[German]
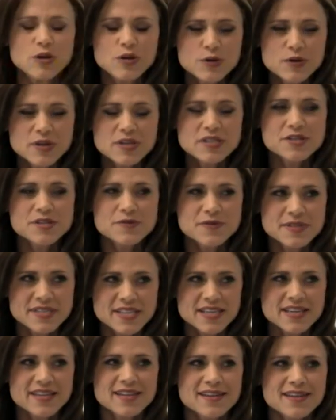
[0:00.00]

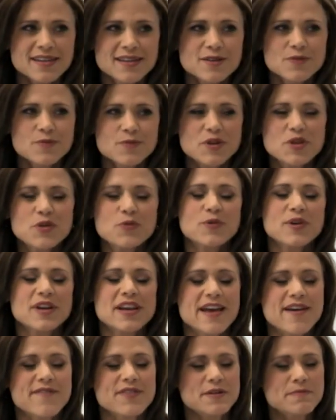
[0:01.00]
Wen hast du im Himmel
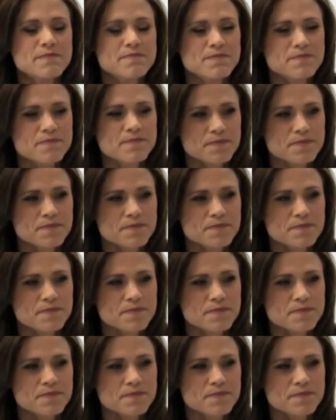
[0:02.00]
gesehen?